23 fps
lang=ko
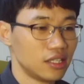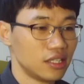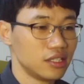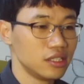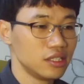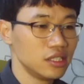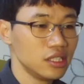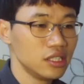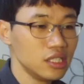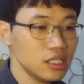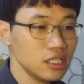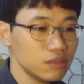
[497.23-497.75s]

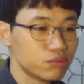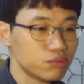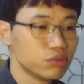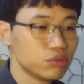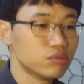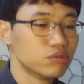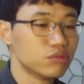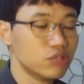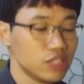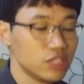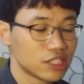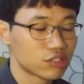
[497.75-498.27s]
이
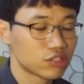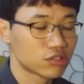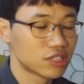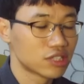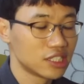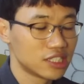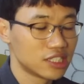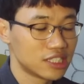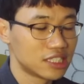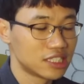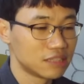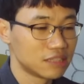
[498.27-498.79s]
부분이
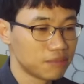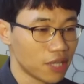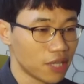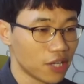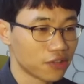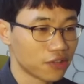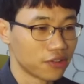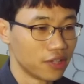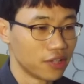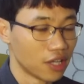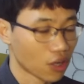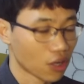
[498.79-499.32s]

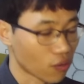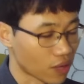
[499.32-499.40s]
익숙해지시면